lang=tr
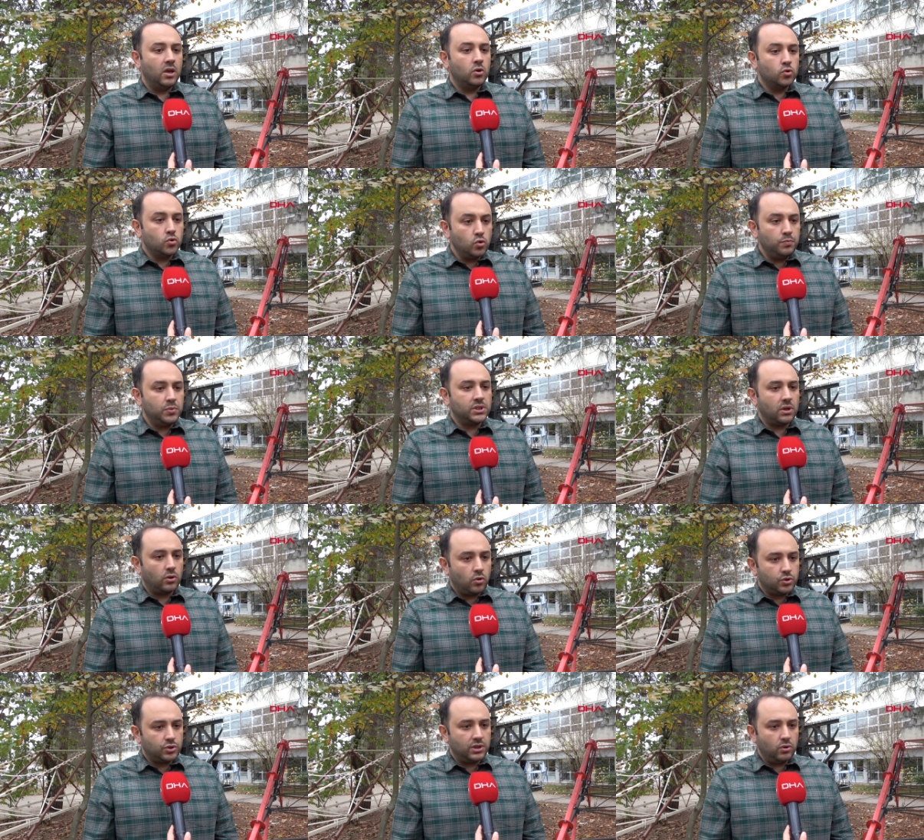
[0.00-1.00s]
Şu bize
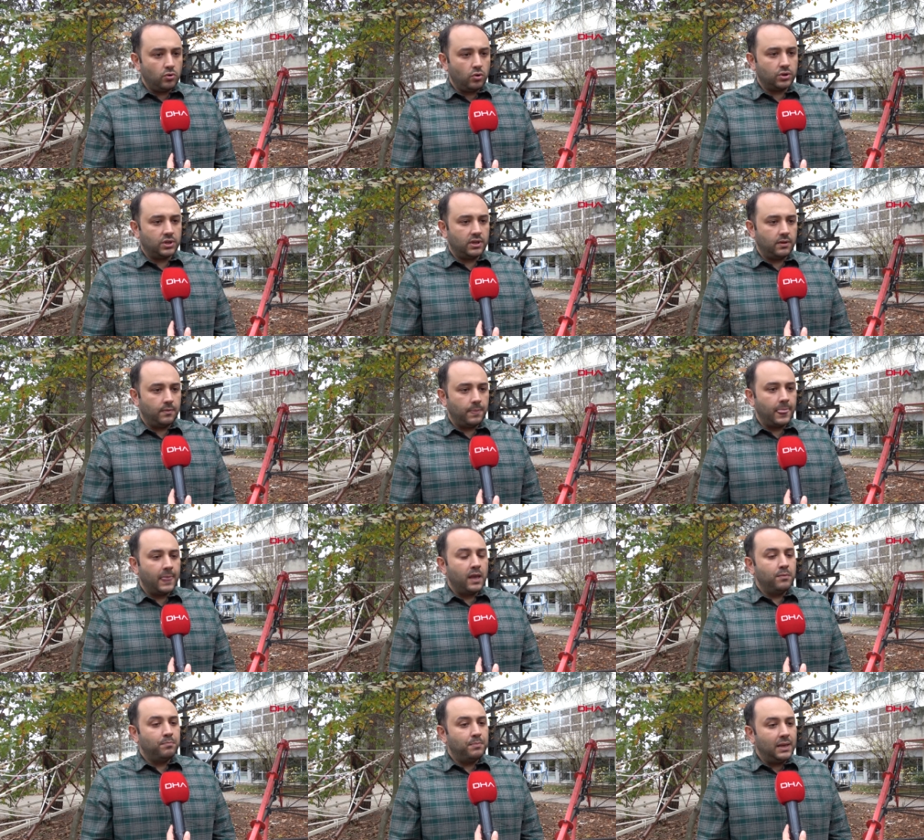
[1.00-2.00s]
gösteriyor ki
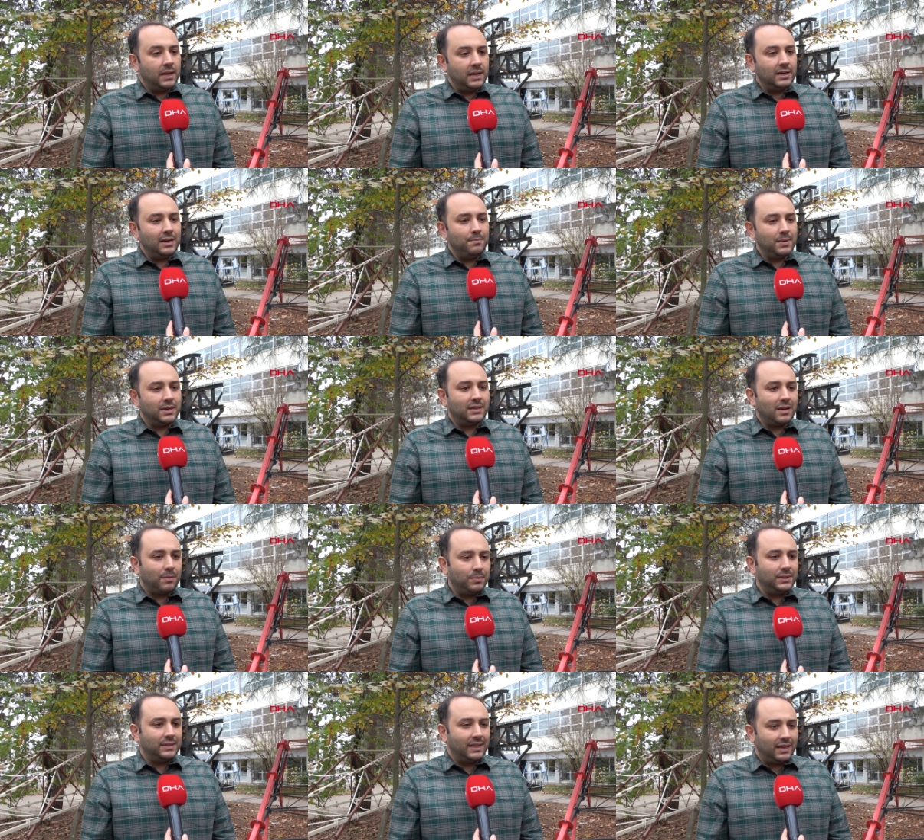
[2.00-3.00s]
belirli bir
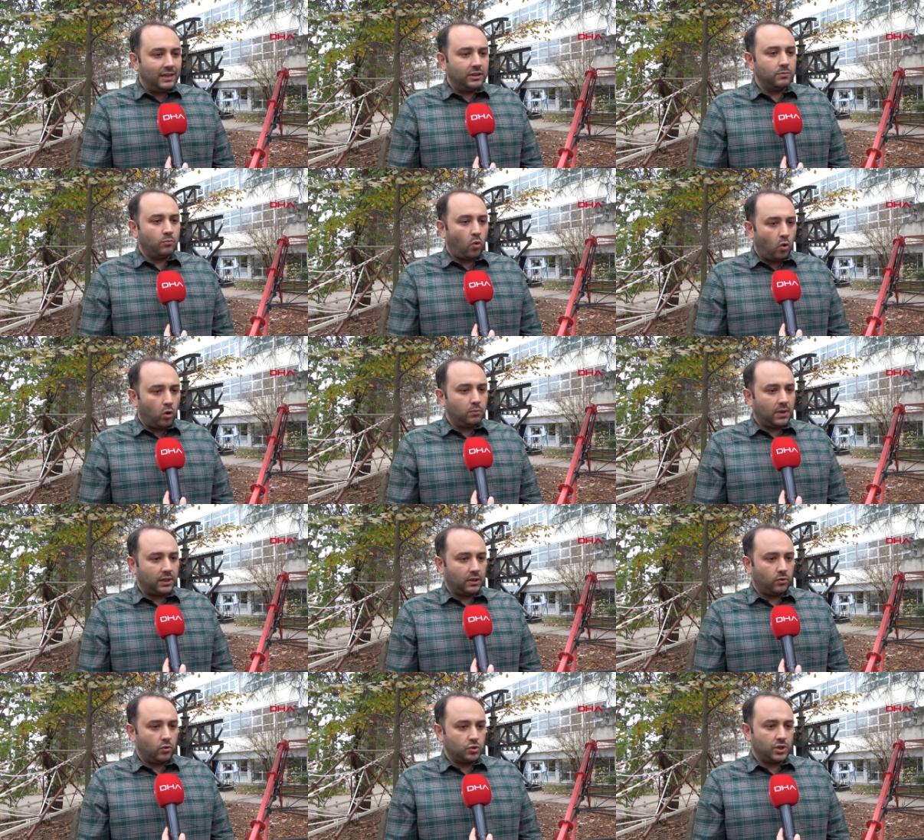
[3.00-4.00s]
yapı denetim
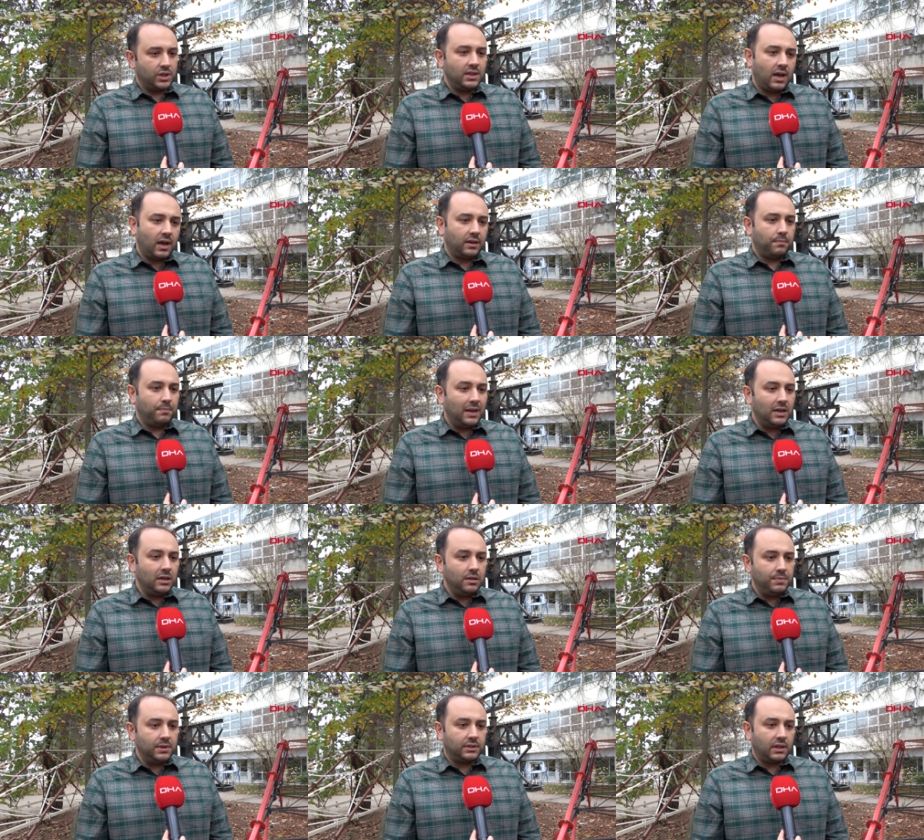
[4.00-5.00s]
olmadan önce yani
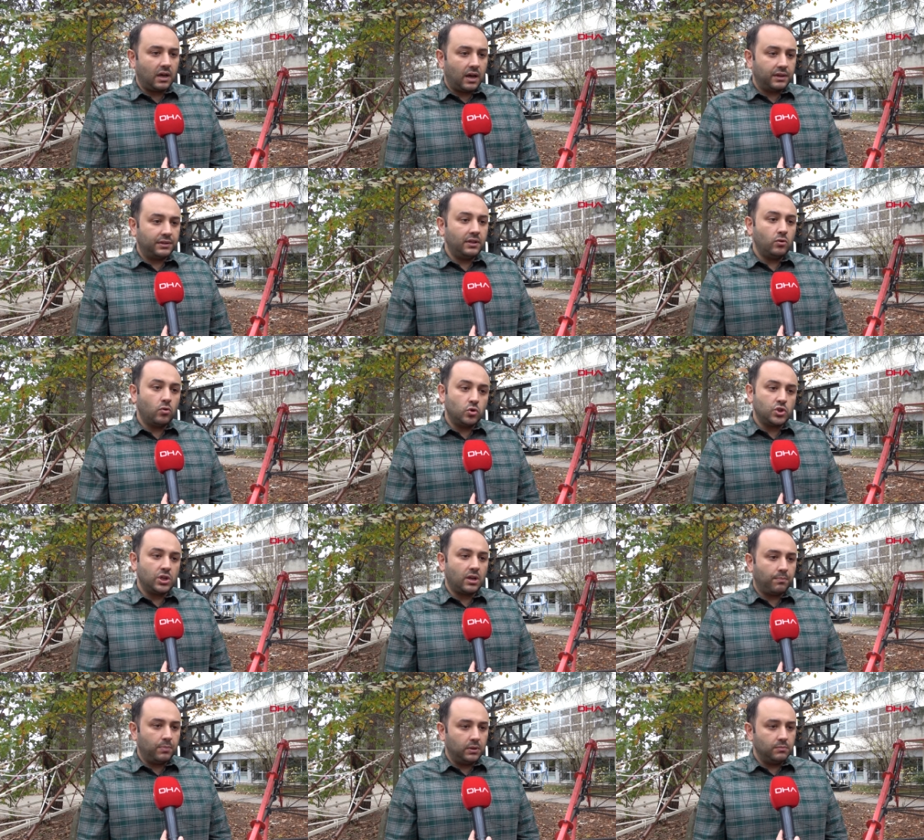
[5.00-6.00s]
belirli bir tarihten önce
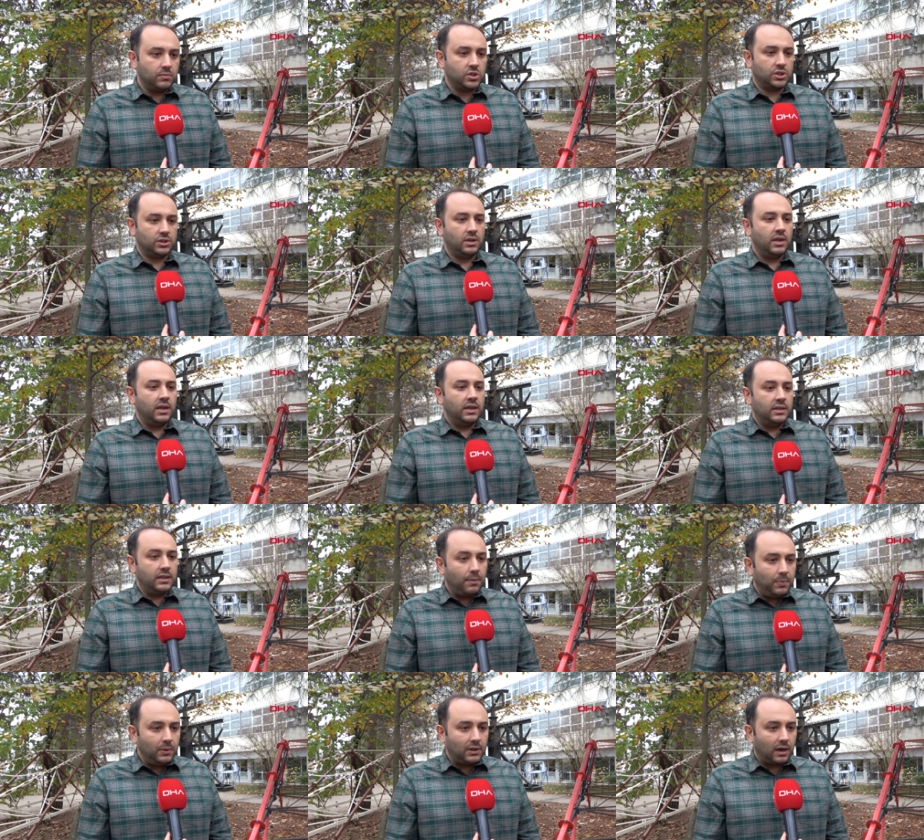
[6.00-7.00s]
yapılmış
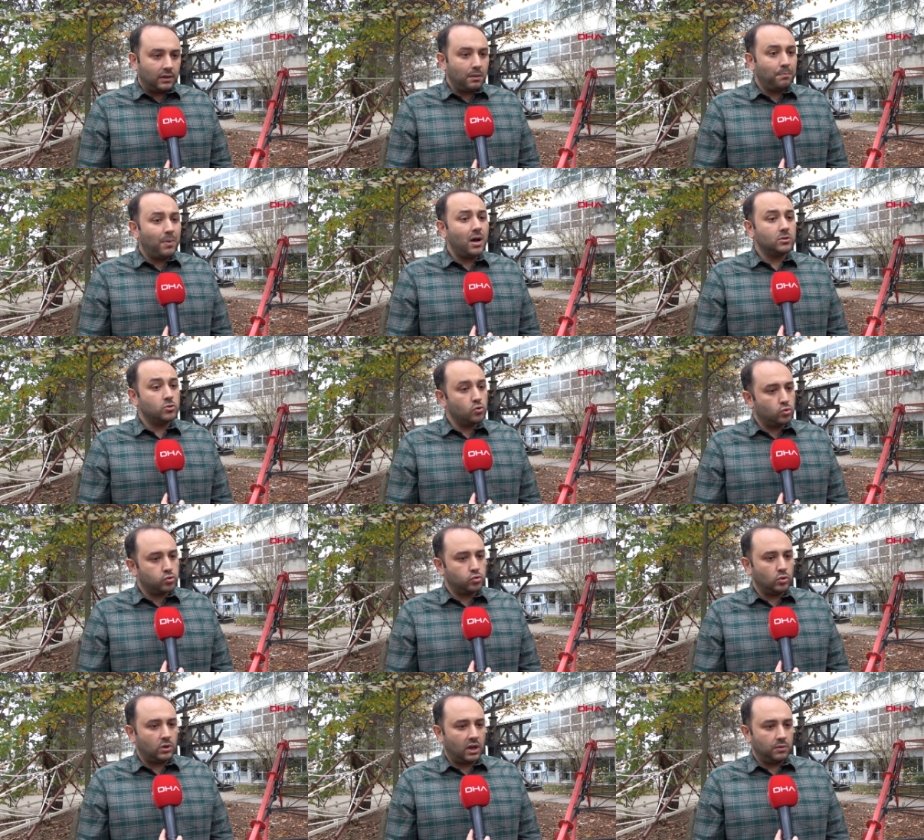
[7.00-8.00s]
yapılarda bazı
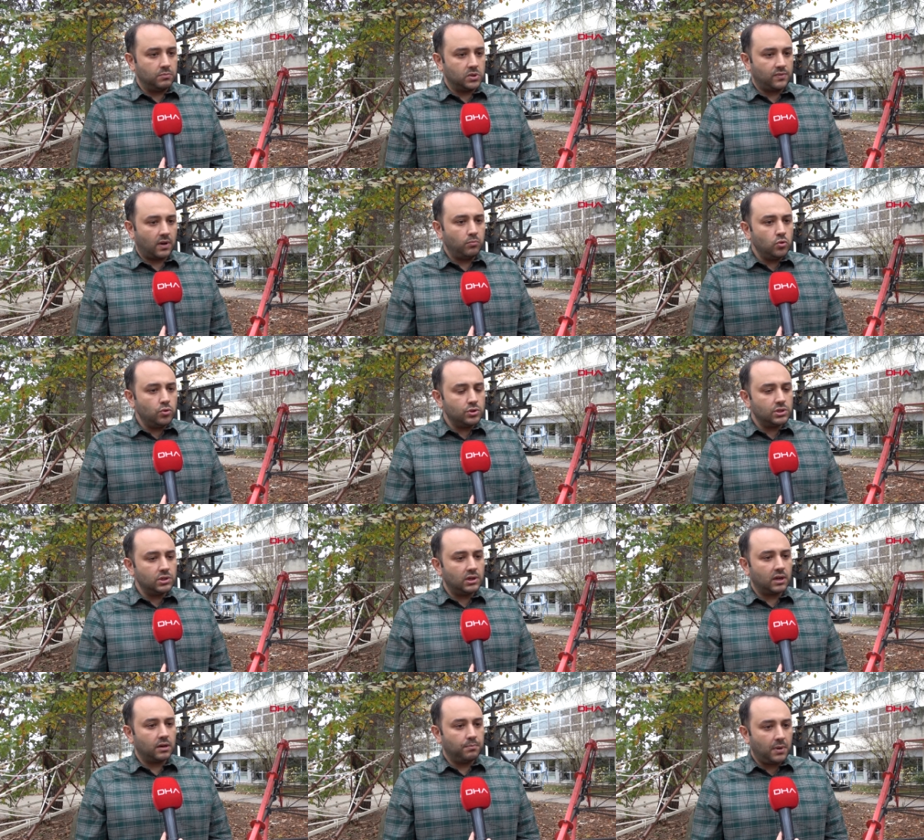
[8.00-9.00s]
kusurlarımız var. Bu
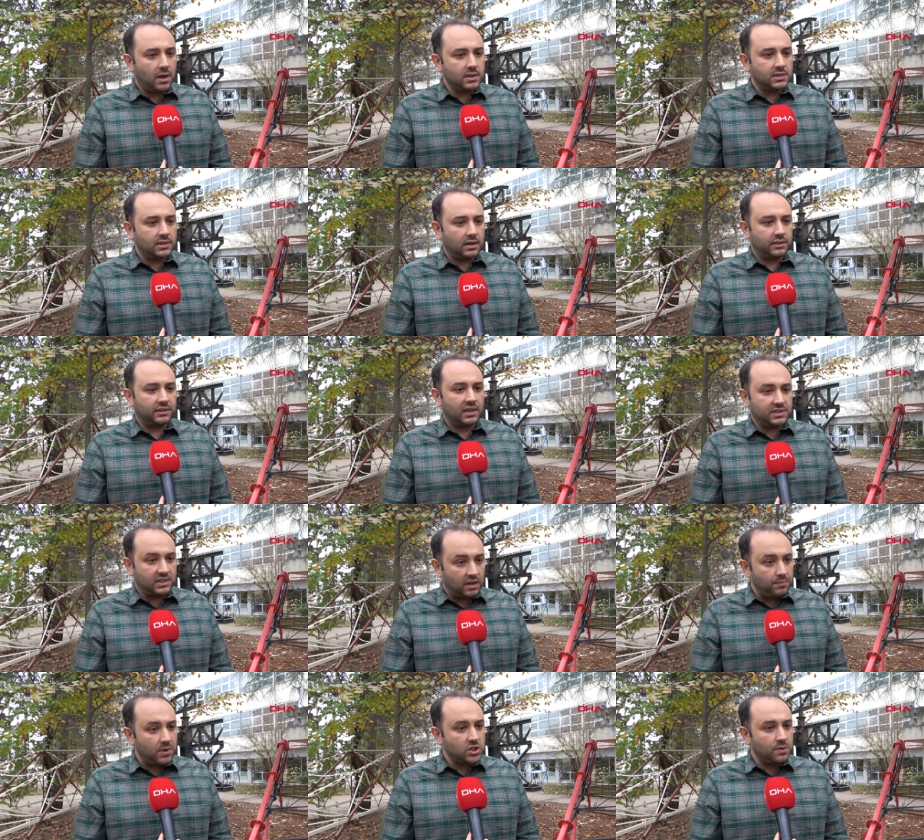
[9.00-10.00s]
kusurların bazıları
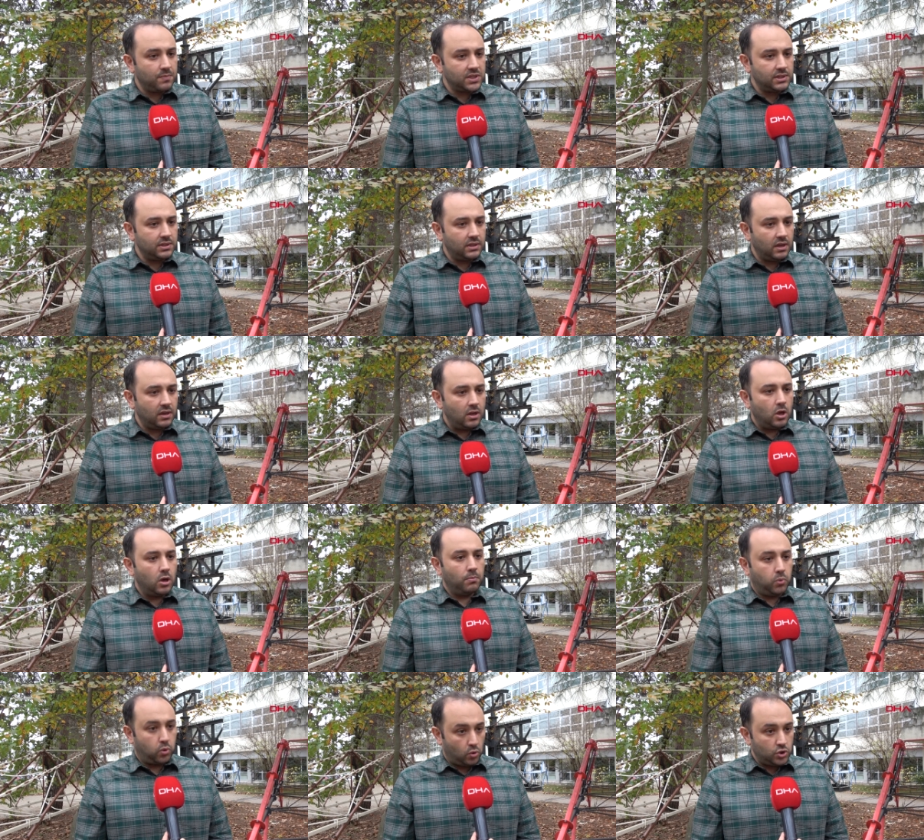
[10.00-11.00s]
tasarım aşamasında,
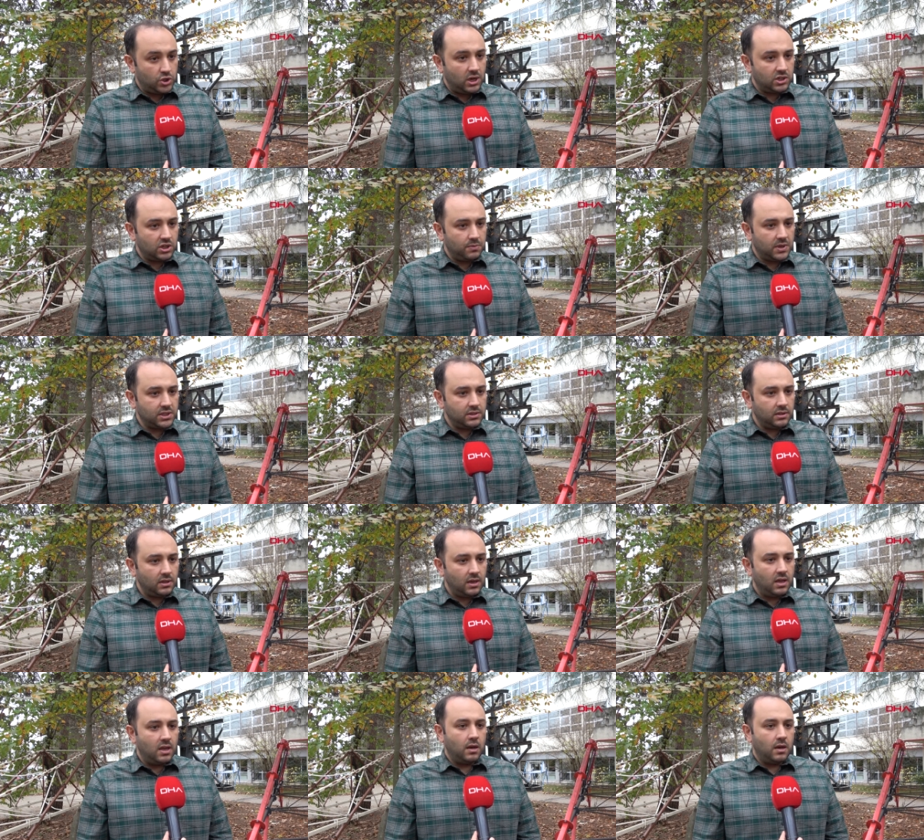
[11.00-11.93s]
proje aşamasında,